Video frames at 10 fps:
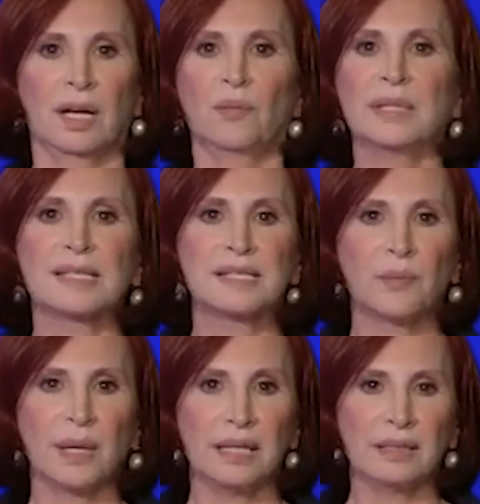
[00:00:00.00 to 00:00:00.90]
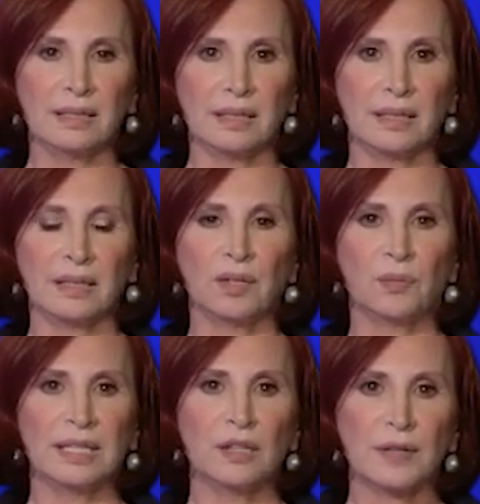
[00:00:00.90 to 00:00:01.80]
من الزبائنية
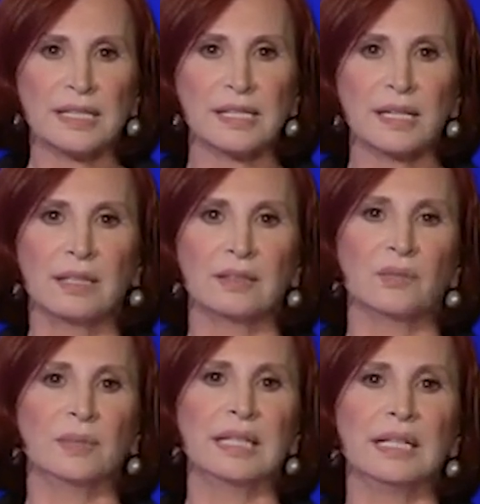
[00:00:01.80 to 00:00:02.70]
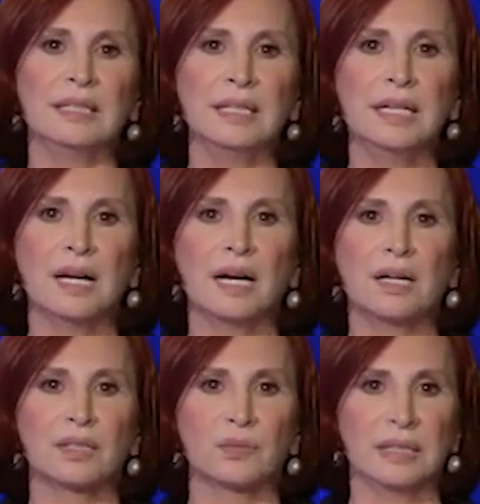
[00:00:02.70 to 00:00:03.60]
من الفساد من
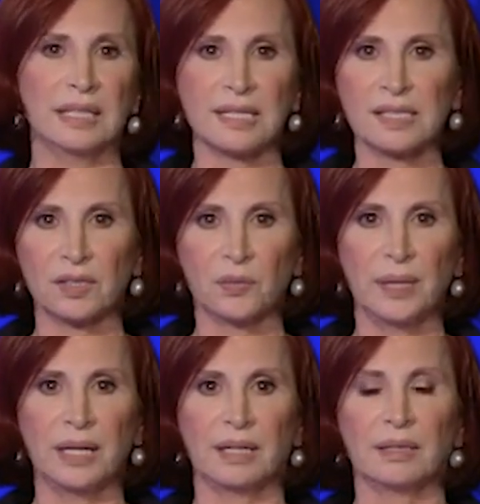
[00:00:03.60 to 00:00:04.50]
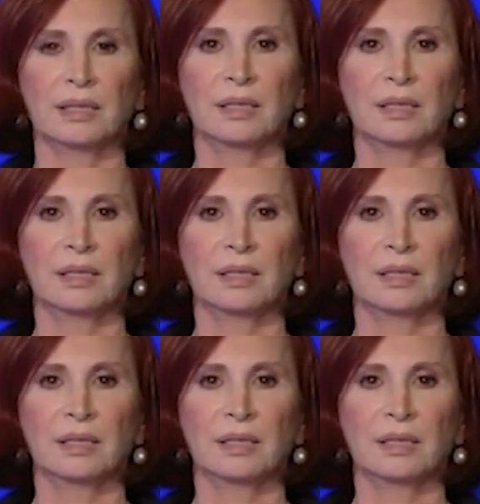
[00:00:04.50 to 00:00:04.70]
الانهيار من الاستتباع